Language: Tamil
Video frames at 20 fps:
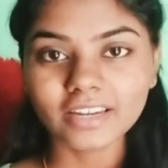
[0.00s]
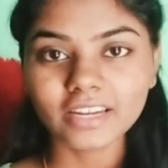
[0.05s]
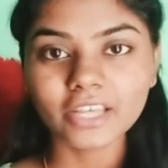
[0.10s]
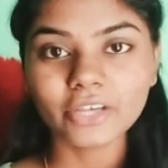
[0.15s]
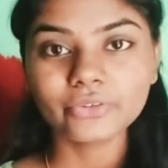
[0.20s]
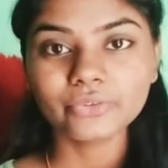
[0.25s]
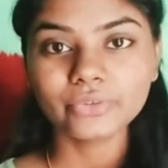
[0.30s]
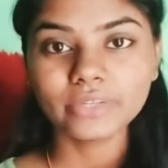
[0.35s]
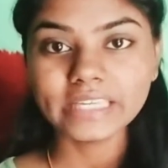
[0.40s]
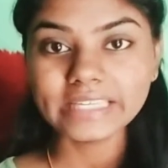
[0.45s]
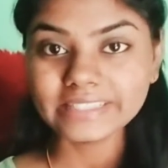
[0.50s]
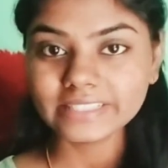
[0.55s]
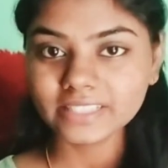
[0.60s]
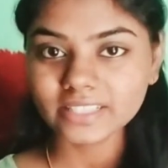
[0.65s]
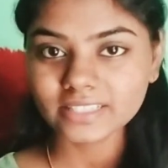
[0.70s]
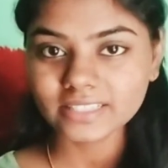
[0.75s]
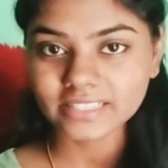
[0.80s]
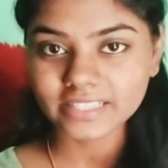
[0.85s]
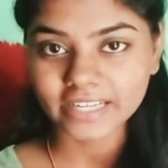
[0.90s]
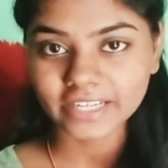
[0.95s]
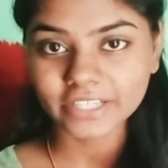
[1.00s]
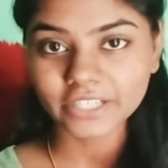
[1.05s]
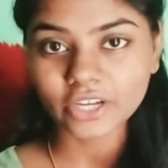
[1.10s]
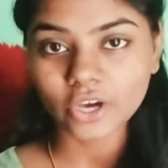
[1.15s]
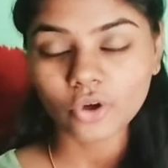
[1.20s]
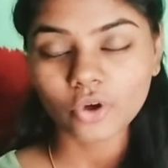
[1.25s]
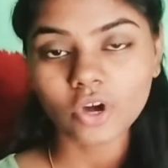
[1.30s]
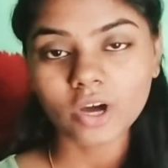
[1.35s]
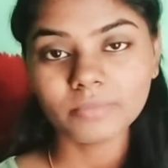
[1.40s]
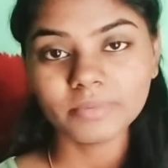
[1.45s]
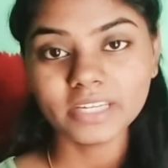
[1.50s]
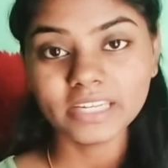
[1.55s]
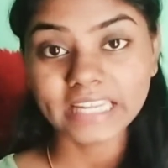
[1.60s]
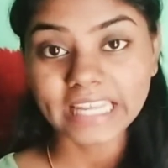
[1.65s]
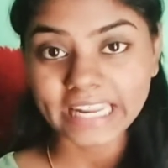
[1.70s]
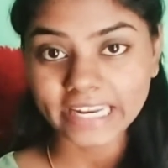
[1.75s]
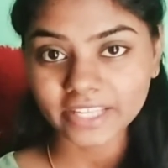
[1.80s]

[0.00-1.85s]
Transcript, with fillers: நல்லாயிருக்கும் ஈஸியாக ஸ்ட்ரைட் ஆகும் அப்படின்னு